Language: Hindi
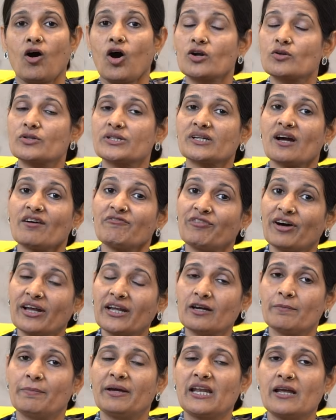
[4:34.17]
और उसका
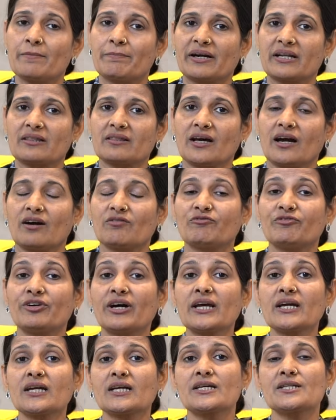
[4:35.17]
फर्क भी नहीं पड़ता
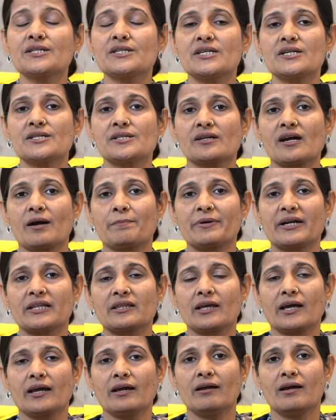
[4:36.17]
फर्क किस चीज का
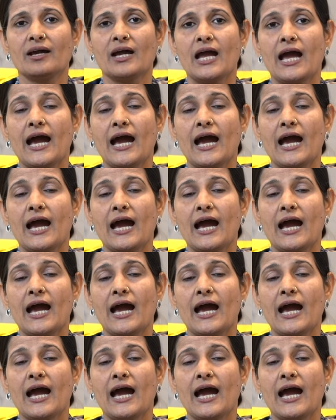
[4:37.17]
पड़ता है